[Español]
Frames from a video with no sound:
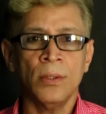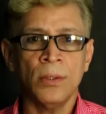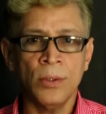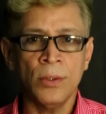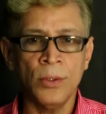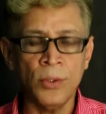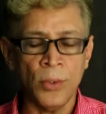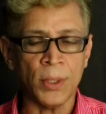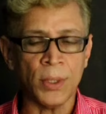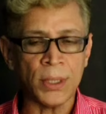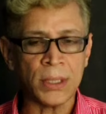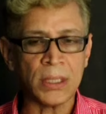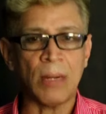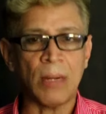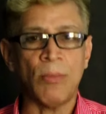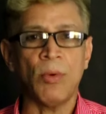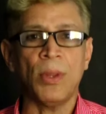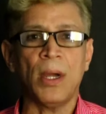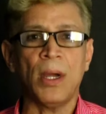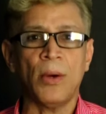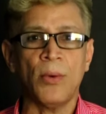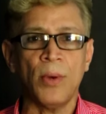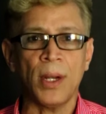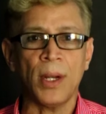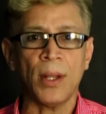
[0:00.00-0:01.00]
no estamos
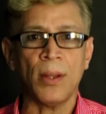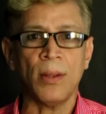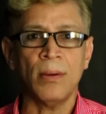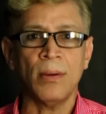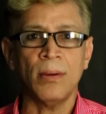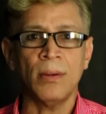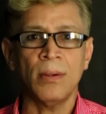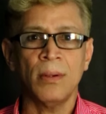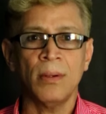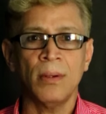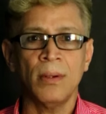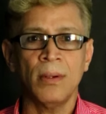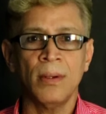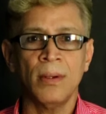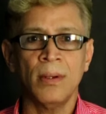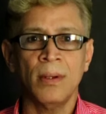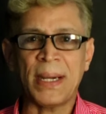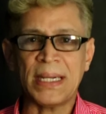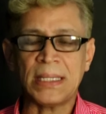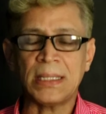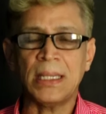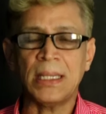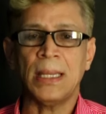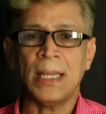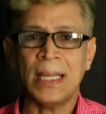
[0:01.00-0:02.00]
de acuerdo.
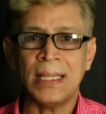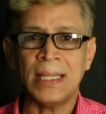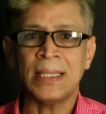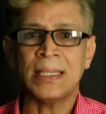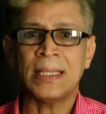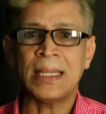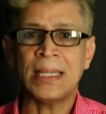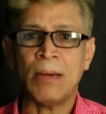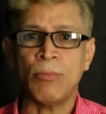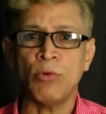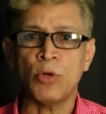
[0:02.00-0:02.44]
Presidente